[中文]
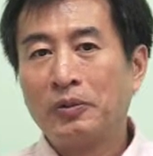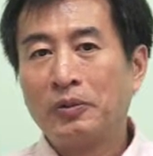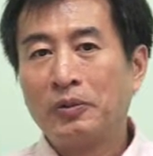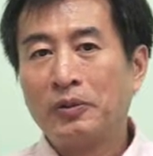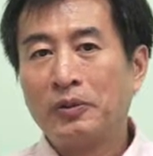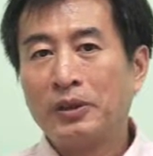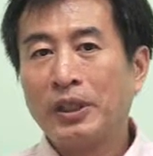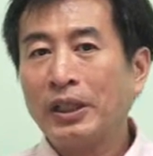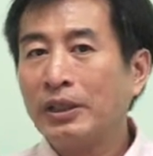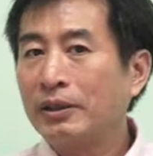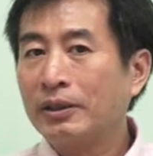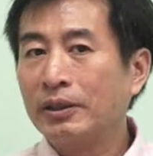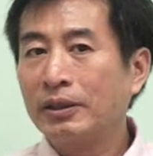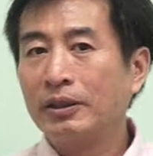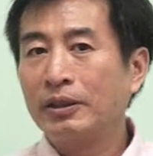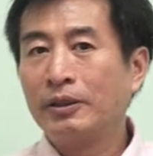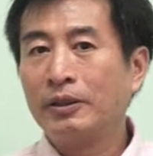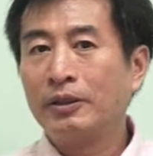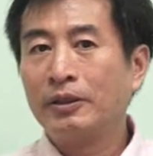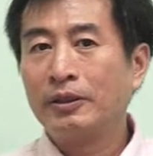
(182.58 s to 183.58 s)
但
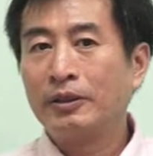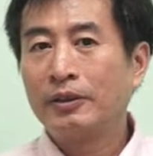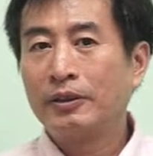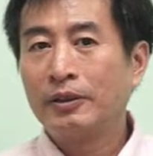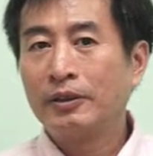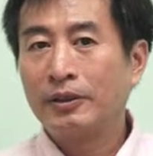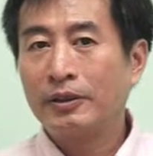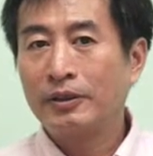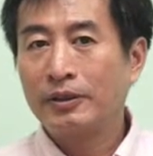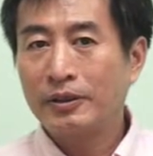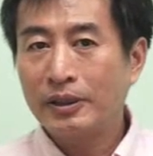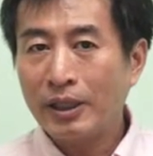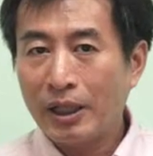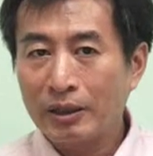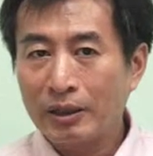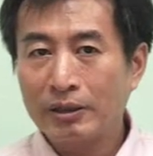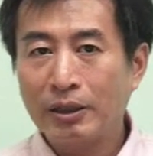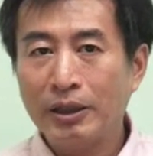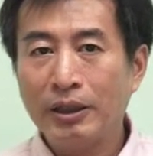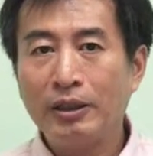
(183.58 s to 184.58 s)
是
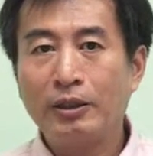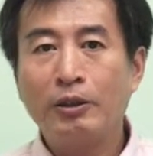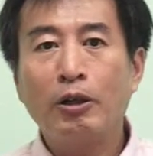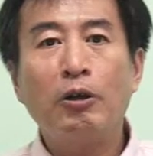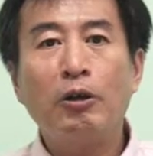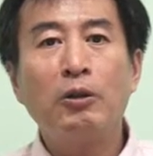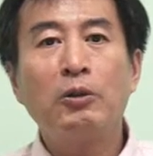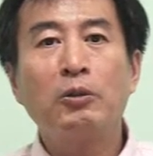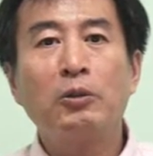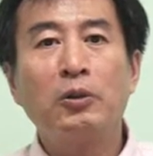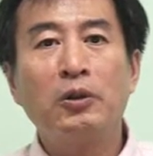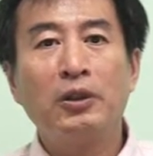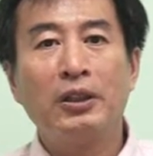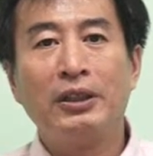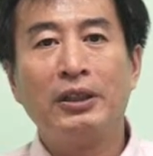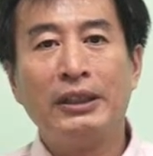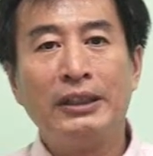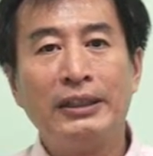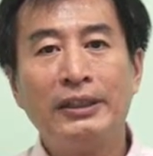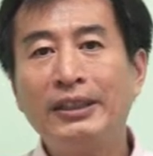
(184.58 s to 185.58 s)
上帝透过
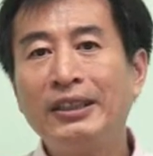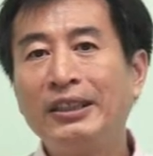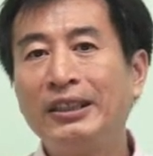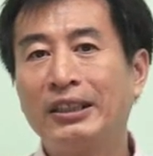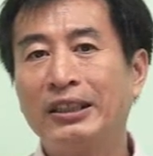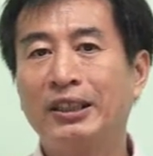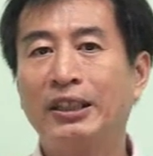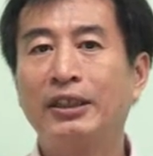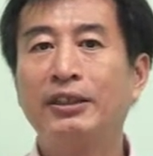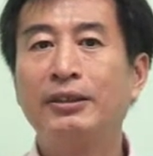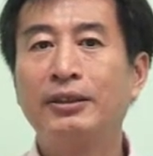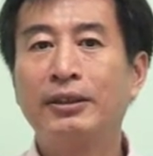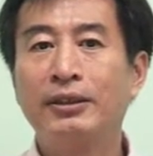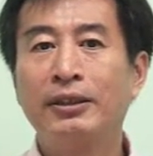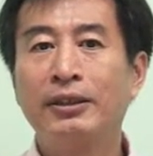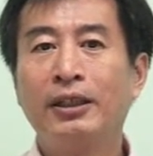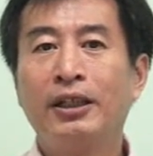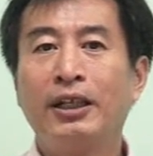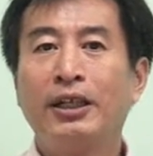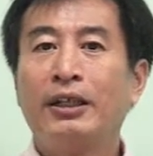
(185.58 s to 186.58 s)
以西结先知
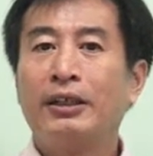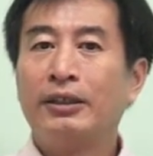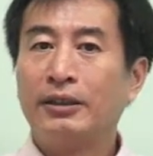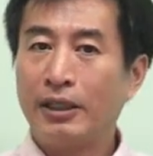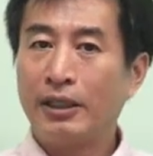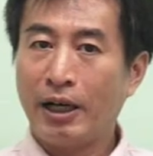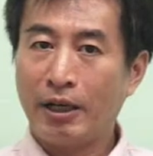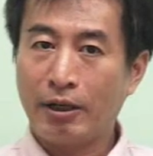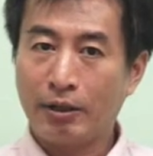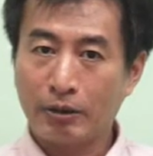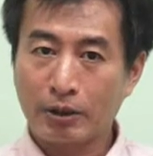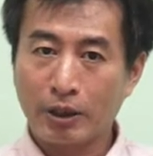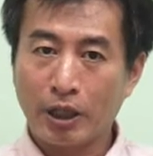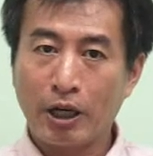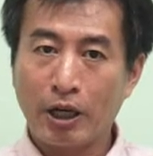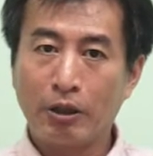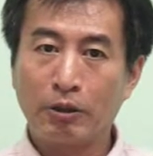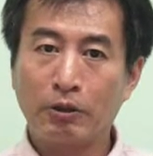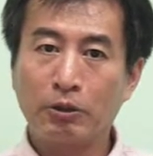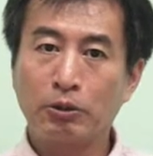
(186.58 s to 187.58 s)
要
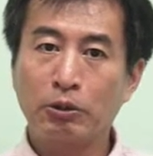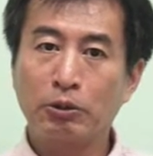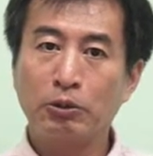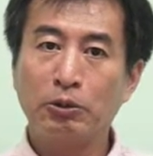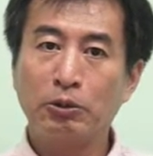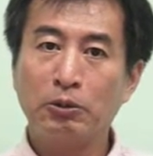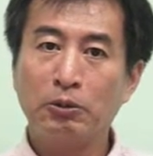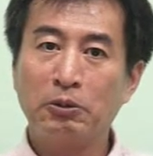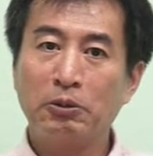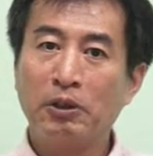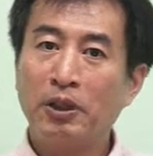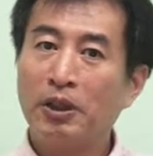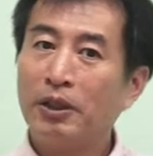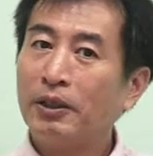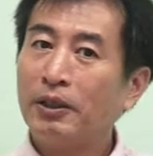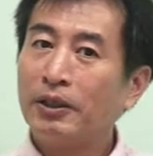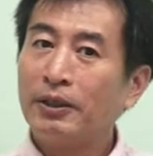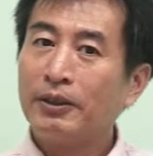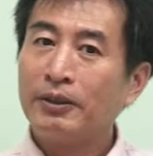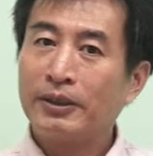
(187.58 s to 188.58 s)
告诉
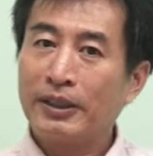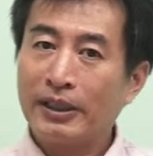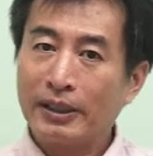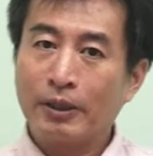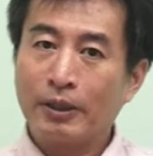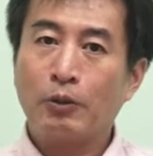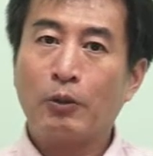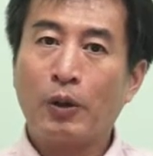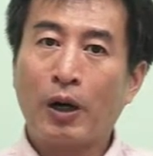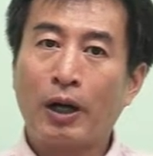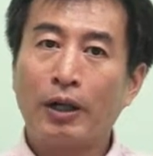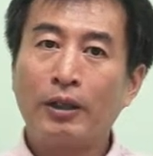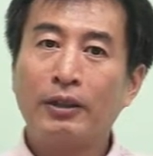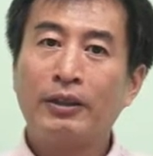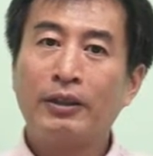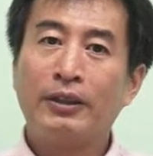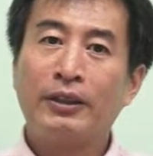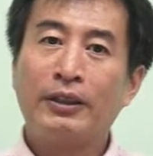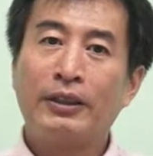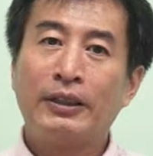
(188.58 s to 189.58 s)
这个王。
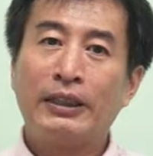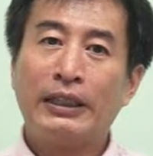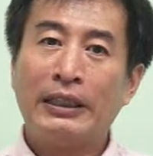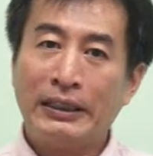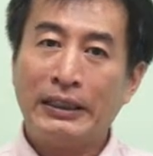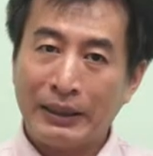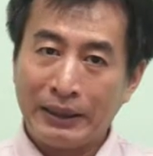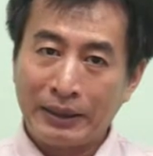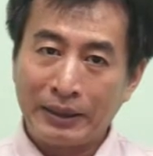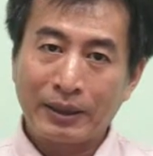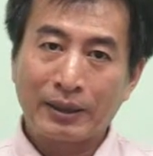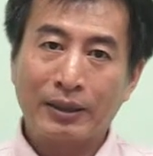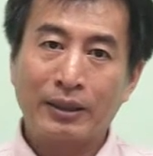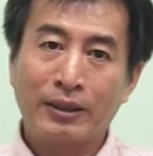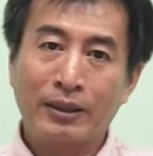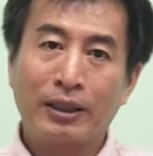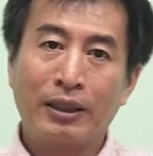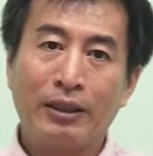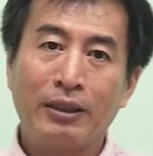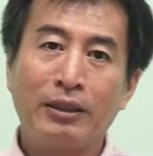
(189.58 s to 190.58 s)
以及这个
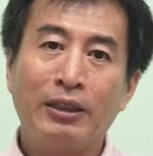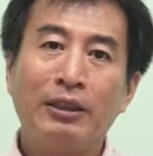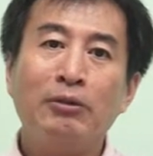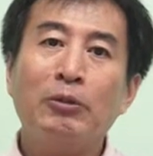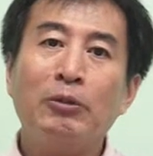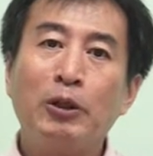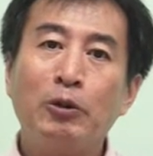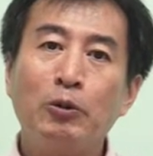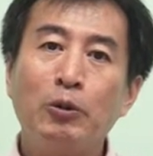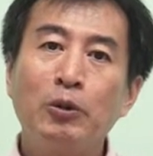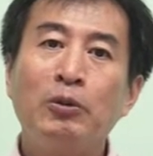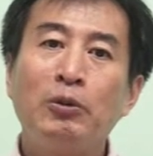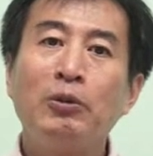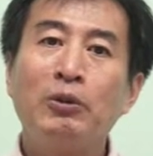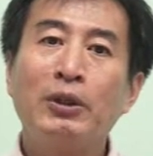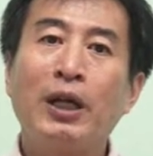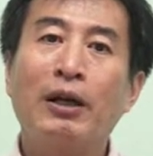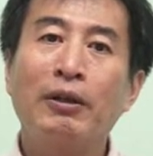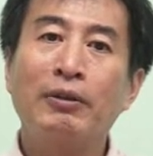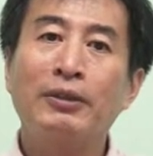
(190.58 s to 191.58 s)
城，你们遇
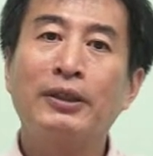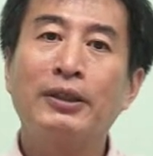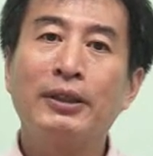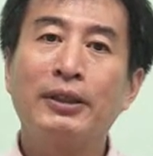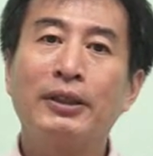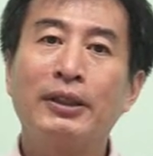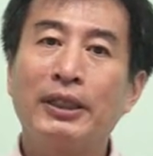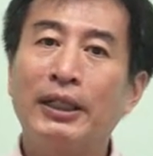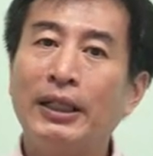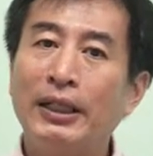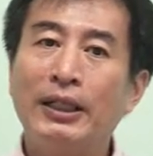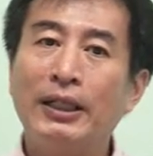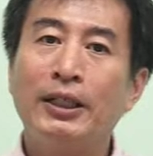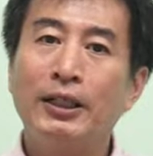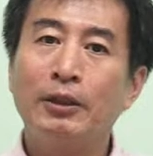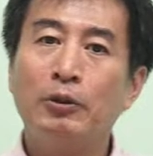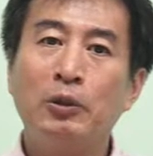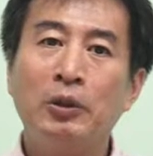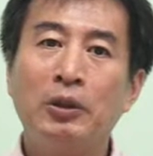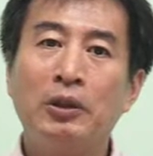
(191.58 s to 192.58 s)
到这些厄
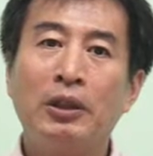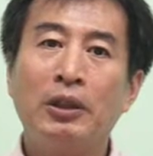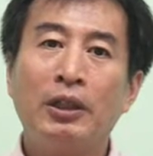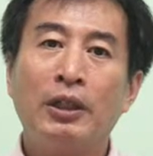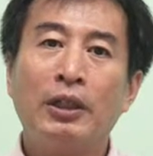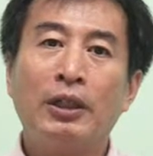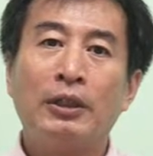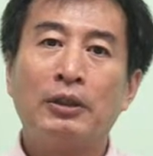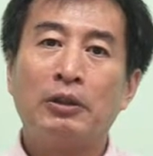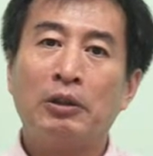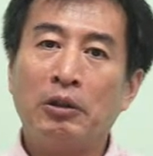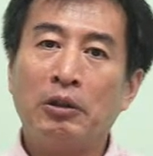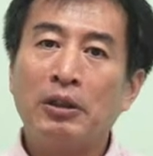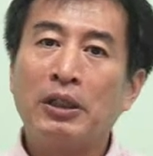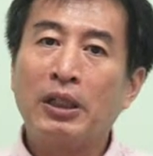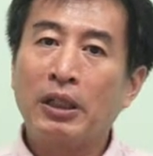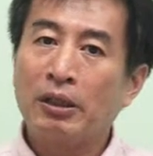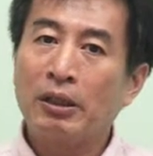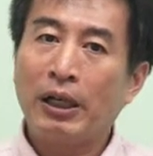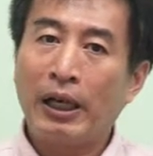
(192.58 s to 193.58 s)
运，有一
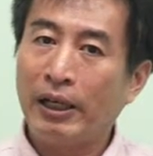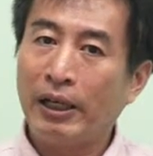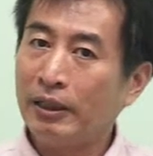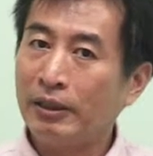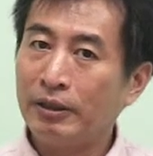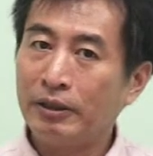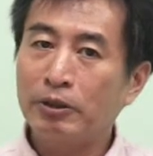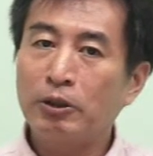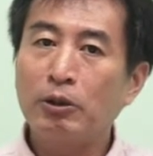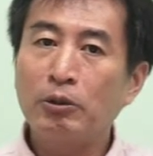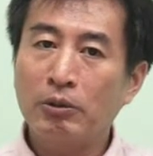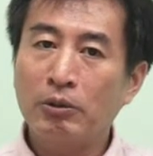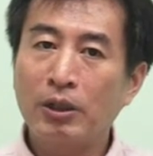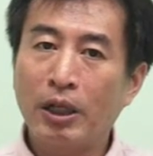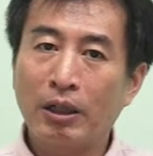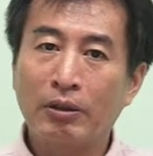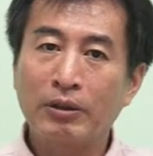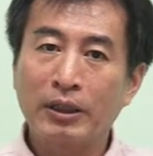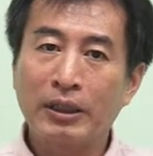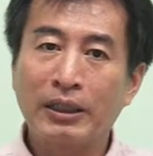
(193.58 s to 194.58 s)
个很重
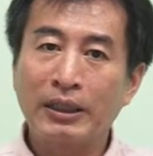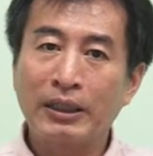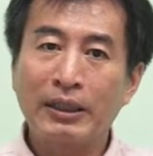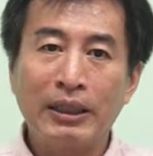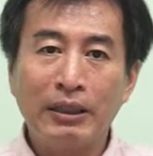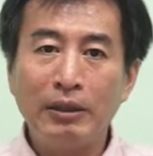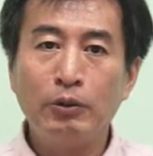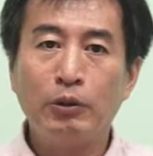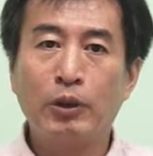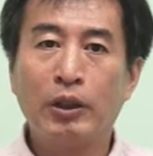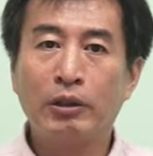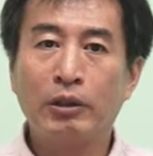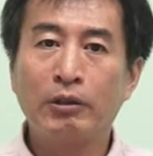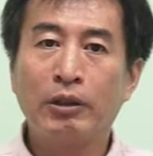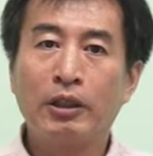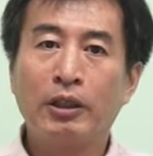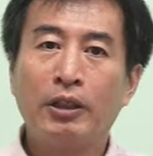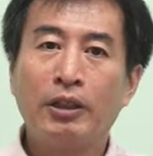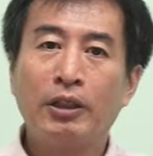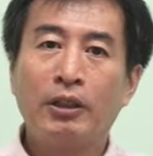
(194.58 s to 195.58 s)
要的根源，
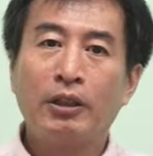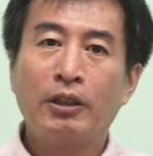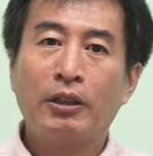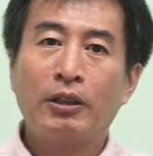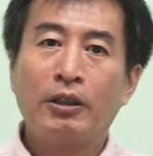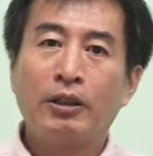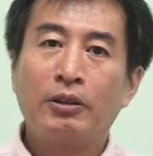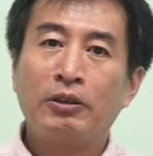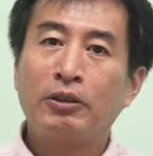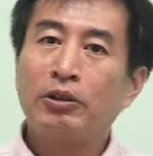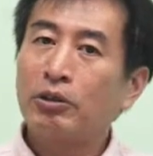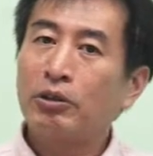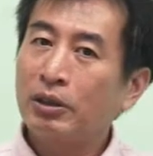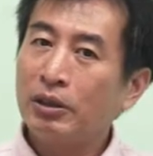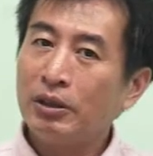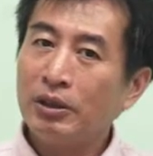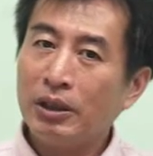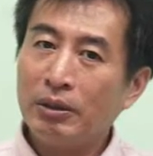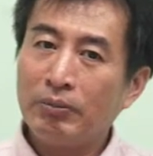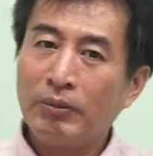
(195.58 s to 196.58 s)
就是
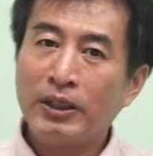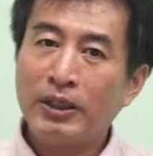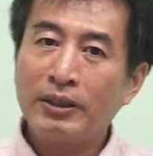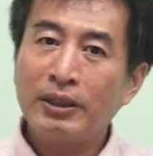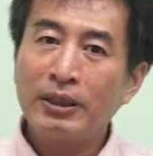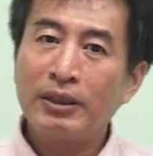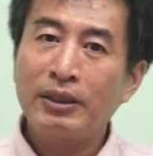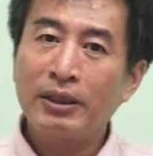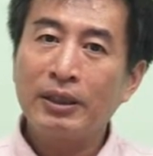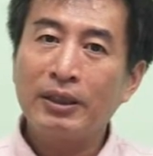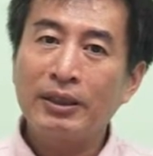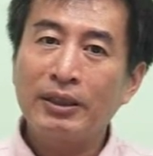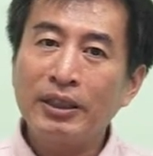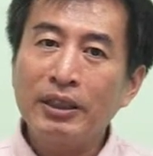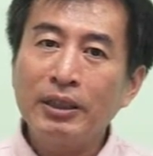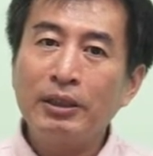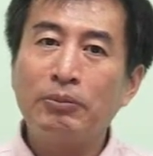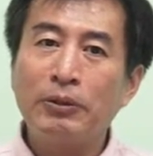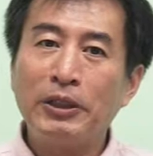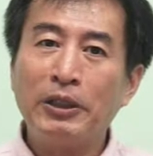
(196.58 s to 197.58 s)
你们这些
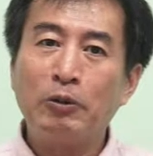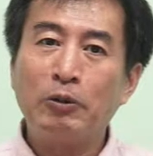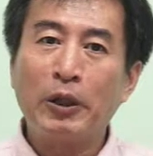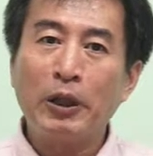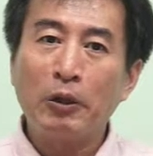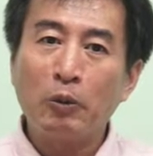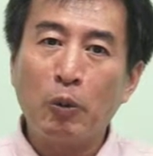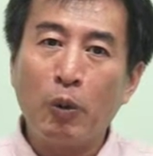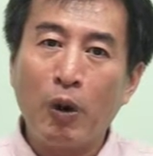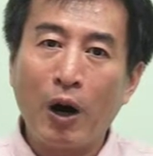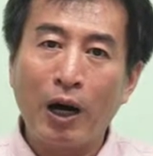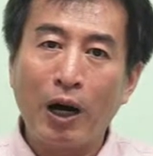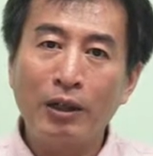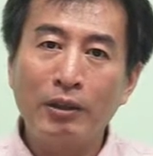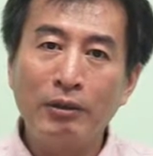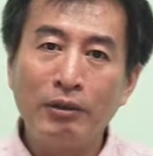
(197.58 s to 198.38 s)
自比为王、